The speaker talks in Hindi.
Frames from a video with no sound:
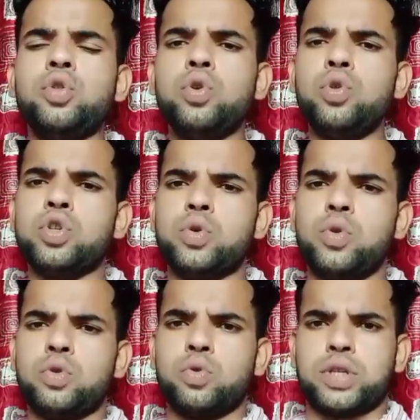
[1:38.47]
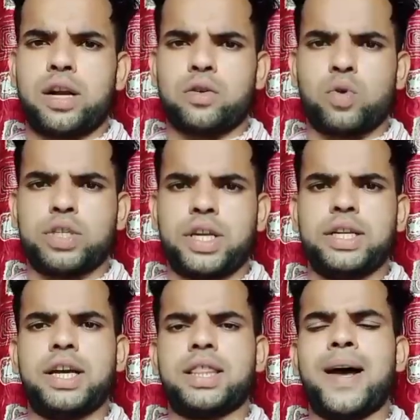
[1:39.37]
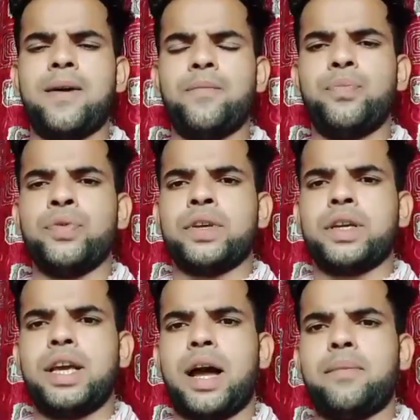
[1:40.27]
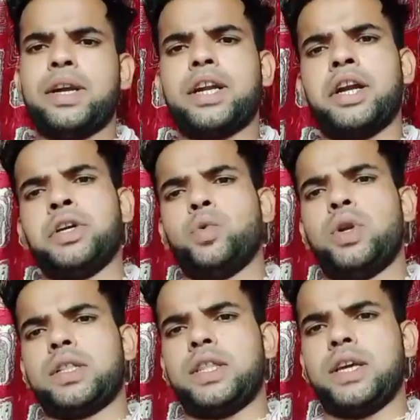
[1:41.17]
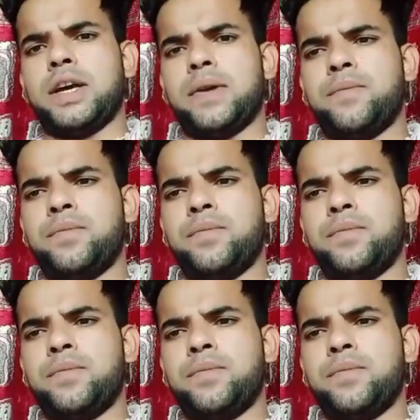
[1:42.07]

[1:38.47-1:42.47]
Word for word: तो दोस्तों दूसरा क्वेश्चन ये था कि हमें ठंड क्यों लगती है